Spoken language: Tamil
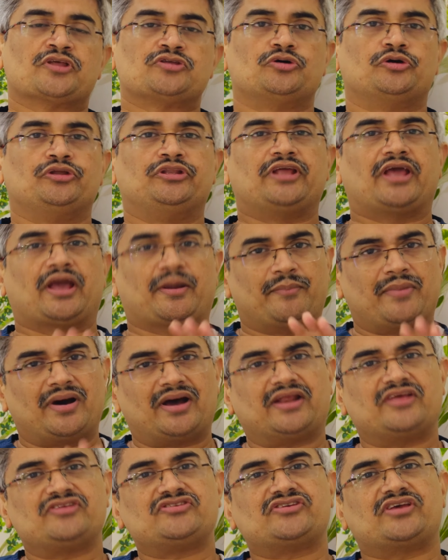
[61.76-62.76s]
ஸோ இந்த
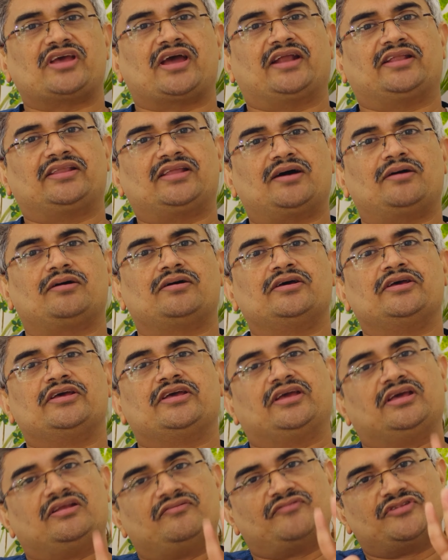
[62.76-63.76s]
எம்ஆர்ஐ ஸ்கேன் தான்
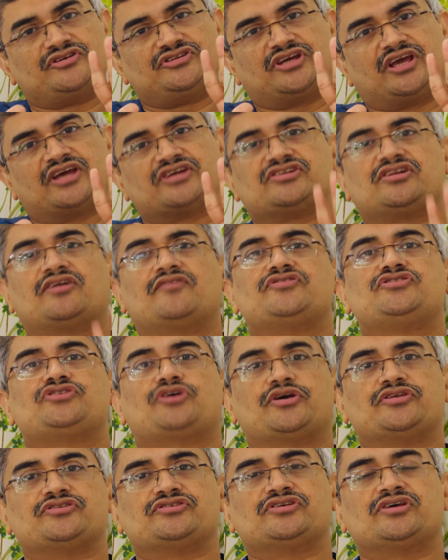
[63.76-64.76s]
இன்வெஸ்டிகேஷன் ஆஃப்
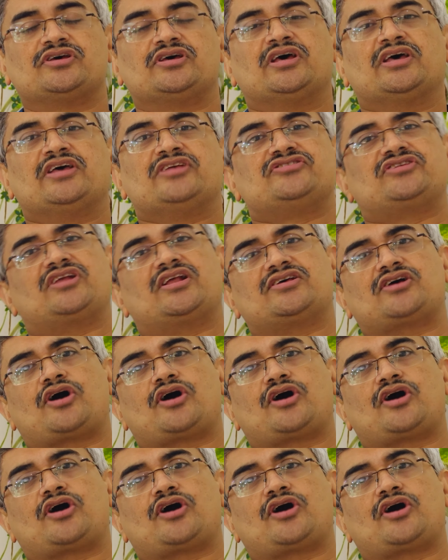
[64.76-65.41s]
சாய்ஸ் சில